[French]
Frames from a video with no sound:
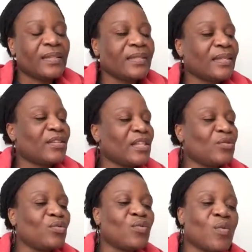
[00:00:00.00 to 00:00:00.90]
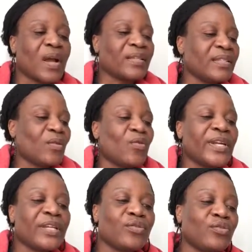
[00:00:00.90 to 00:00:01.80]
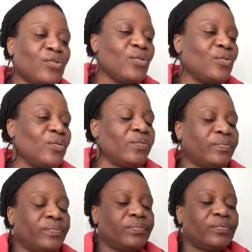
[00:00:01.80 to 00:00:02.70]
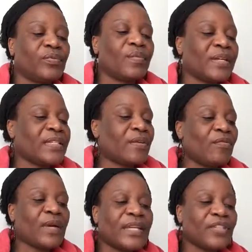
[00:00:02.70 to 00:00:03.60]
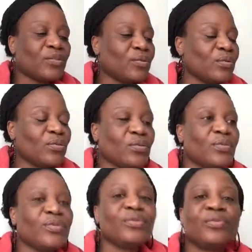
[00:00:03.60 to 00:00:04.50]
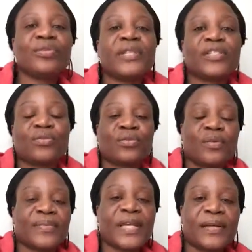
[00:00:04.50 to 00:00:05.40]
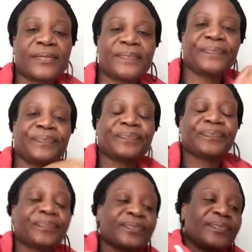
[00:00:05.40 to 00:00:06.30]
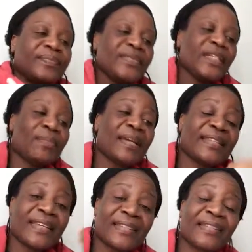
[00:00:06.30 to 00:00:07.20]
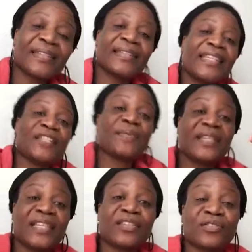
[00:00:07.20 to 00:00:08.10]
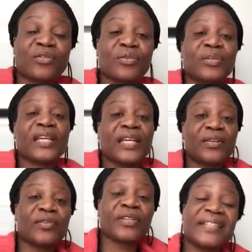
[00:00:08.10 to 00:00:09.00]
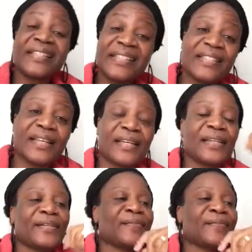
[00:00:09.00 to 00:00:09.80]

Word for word: c'est tout, quoi. C'est connaître Dieu, comment à voir les choses de Dieu, des choses comme ça. Pendant l'expérience de quelqu'un, dix ans,